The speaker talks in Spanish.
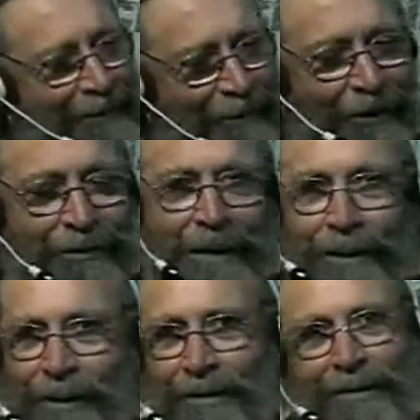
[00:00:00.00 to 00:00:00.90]
Por
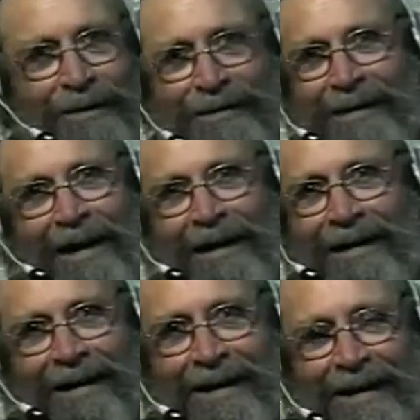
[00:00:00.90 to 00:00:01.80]
favor, ¿no?
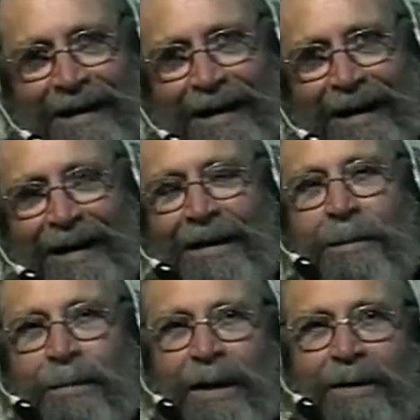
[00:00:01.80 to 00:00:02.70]
Este,
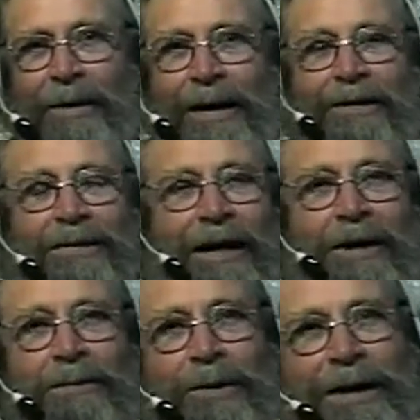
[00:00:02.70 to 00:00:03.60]
después, bueno,
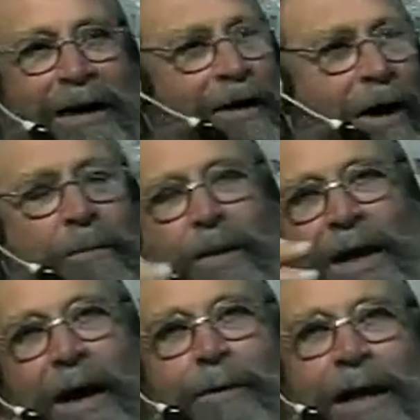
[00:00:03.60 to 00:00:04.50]
salió porque no,
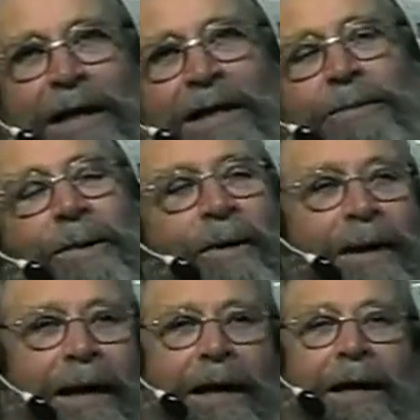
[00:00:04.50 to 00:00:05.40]
porque había libros
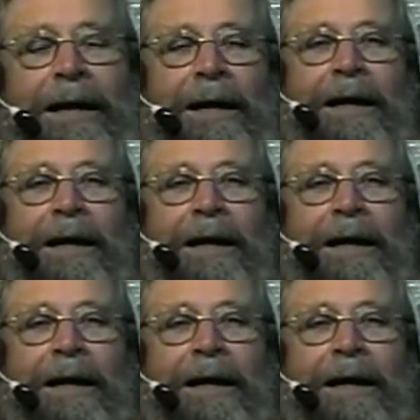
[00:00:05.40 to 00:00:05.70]
de